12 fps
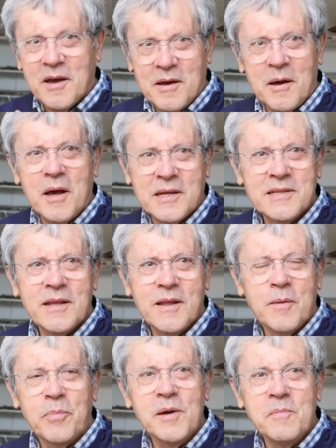euh, assez
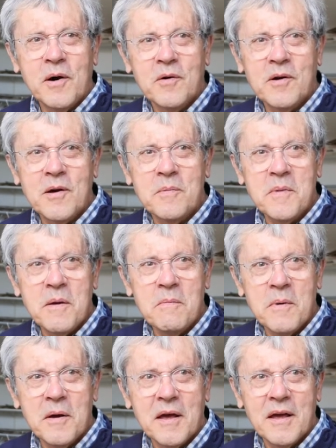déprimant quand
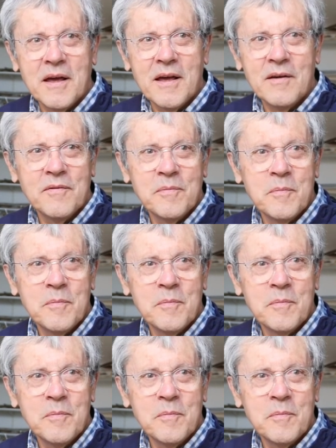même, et,